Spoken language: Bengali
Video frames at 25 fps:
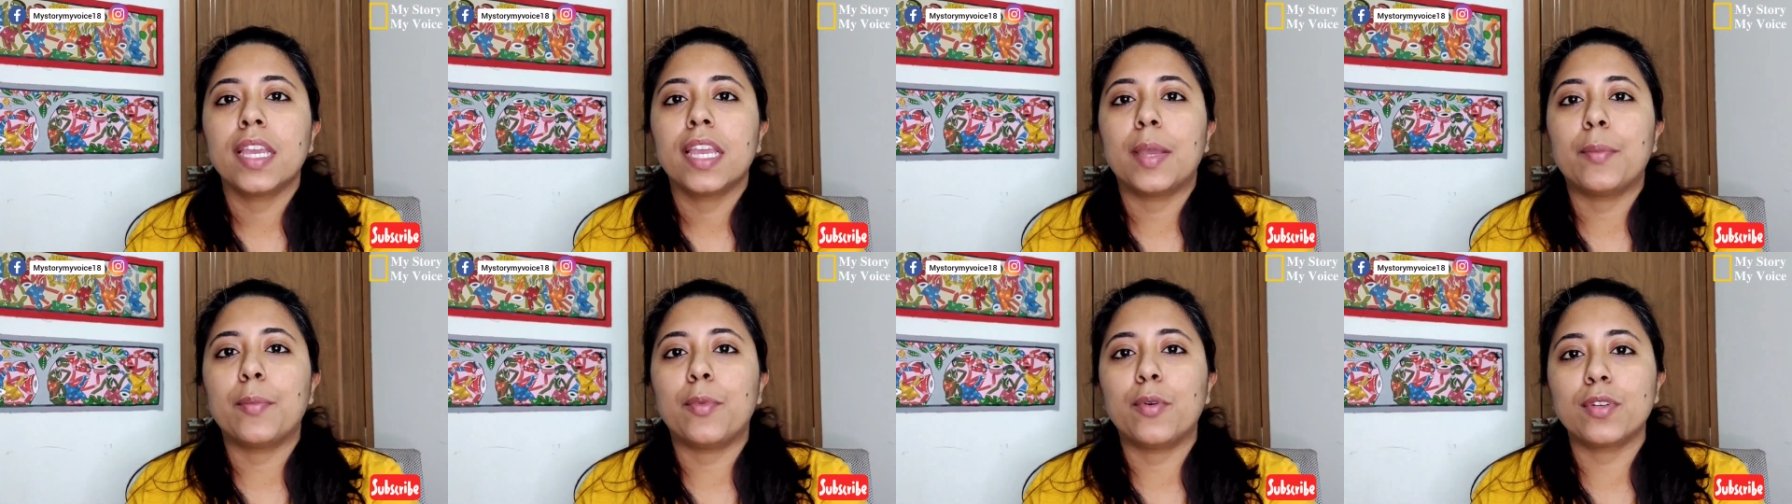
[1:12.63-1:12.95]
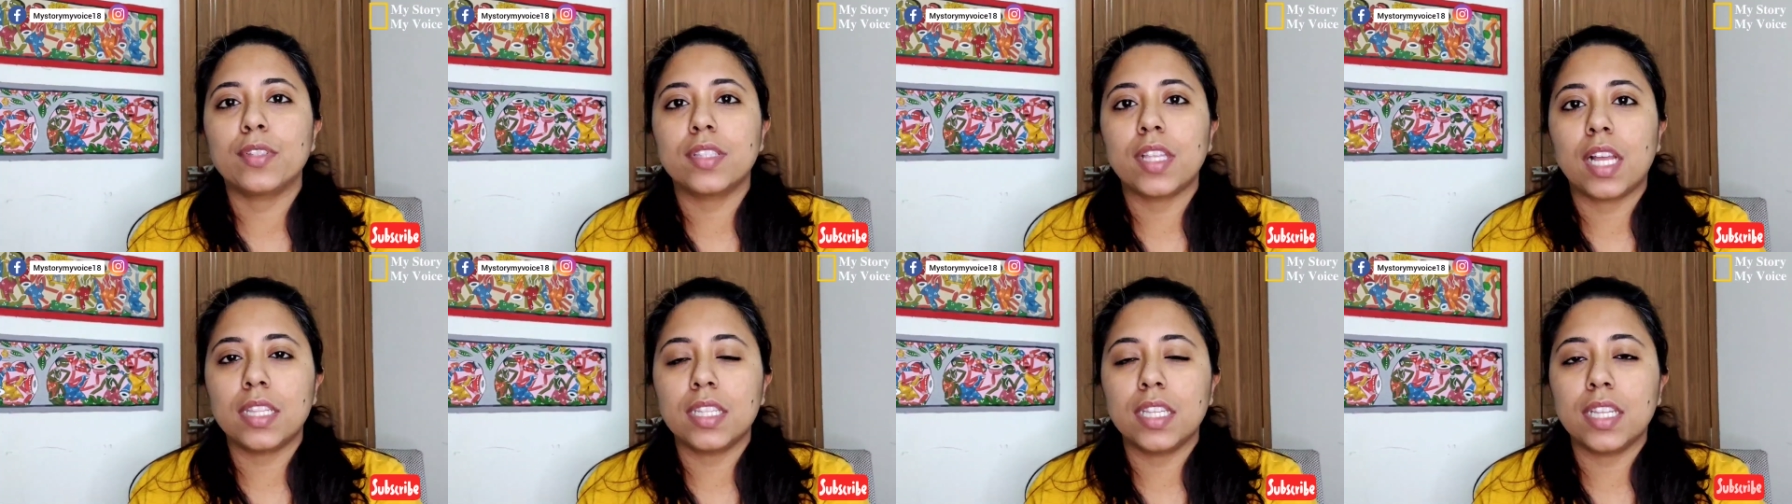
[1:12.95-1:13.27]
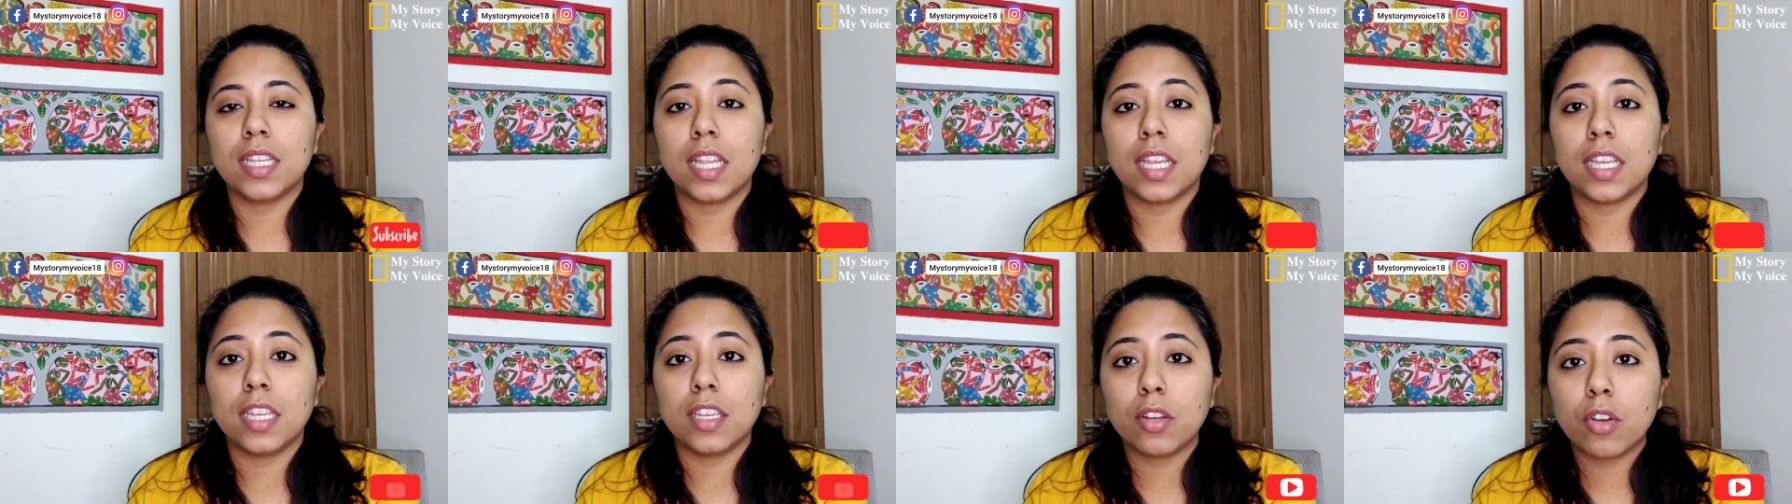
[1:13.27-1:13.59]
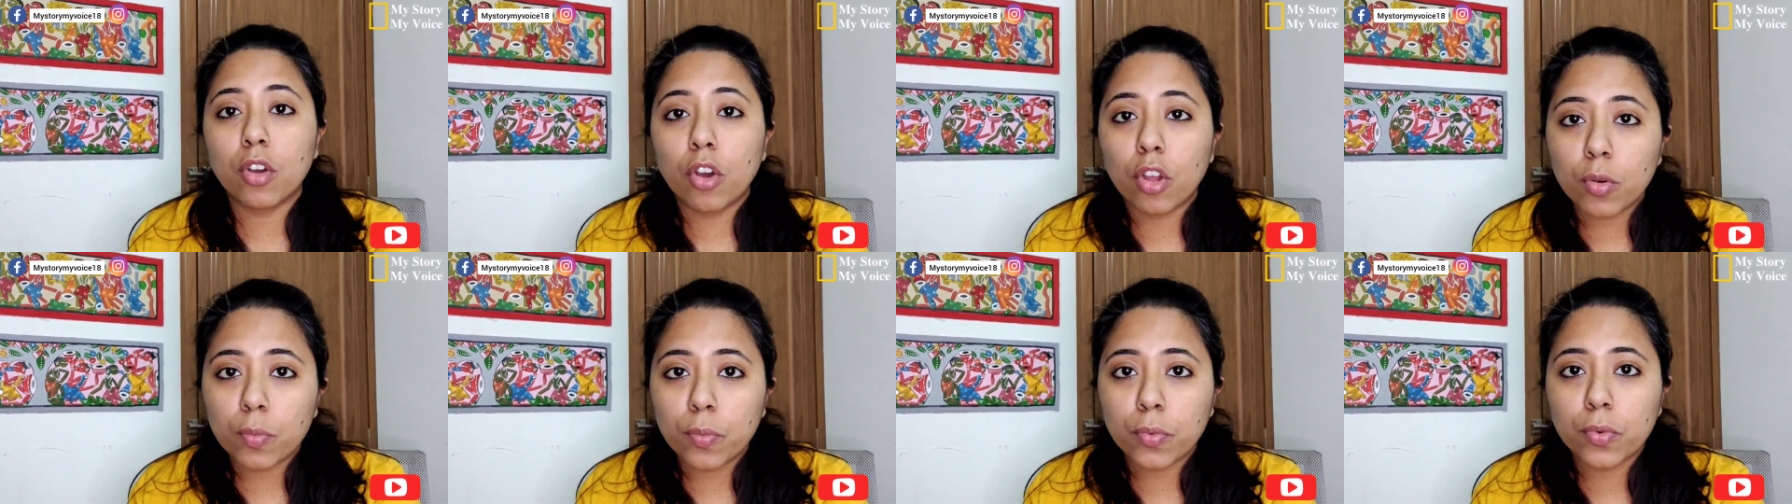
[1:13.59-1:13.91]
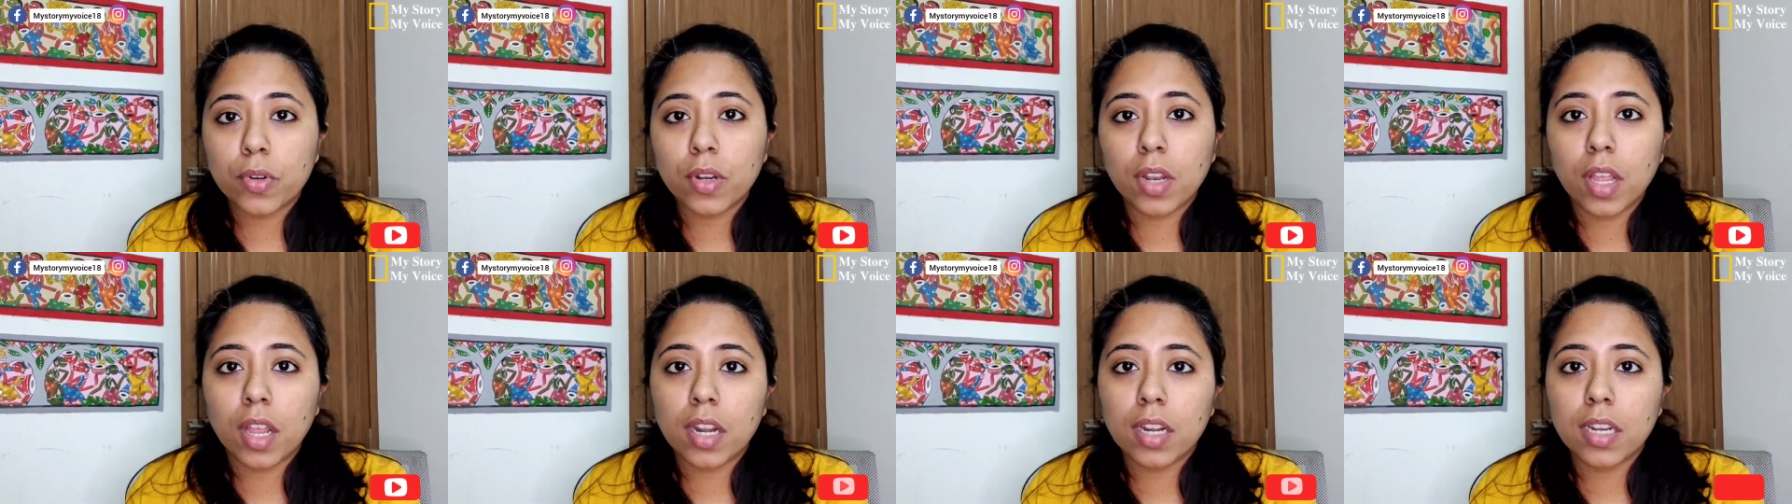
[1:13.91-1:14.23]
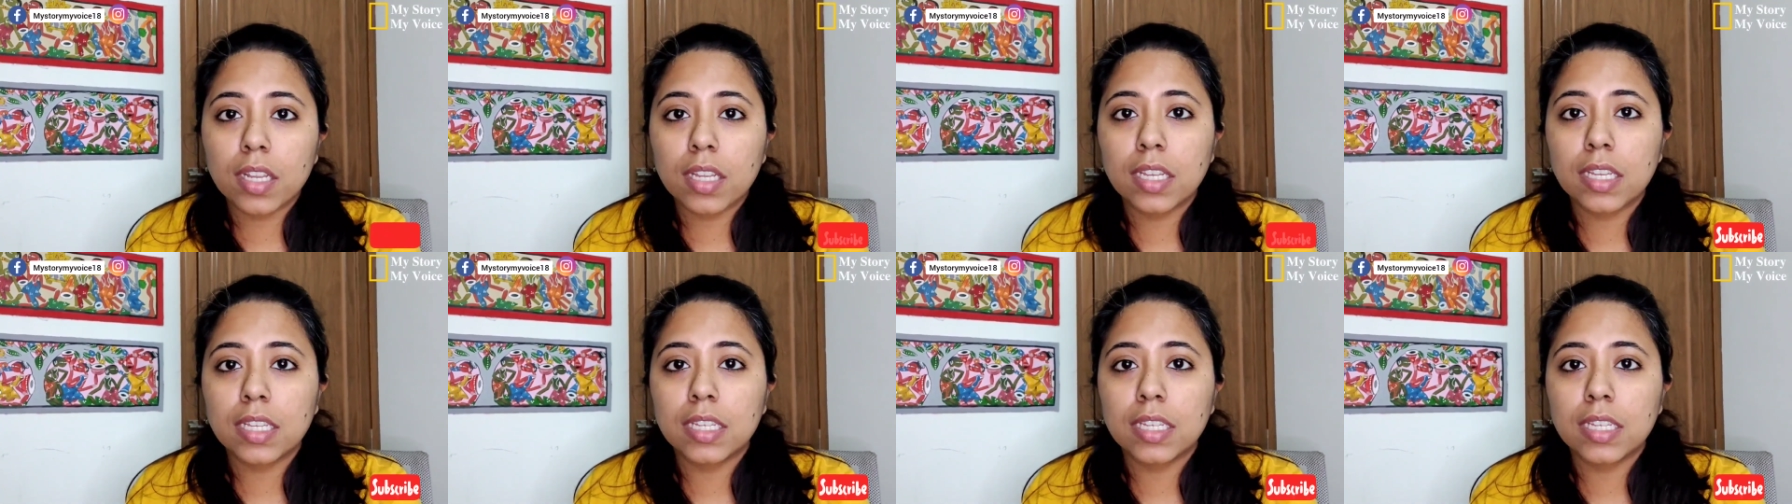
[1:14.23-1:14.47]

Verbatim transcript: এবং তাদের এই কল্পনার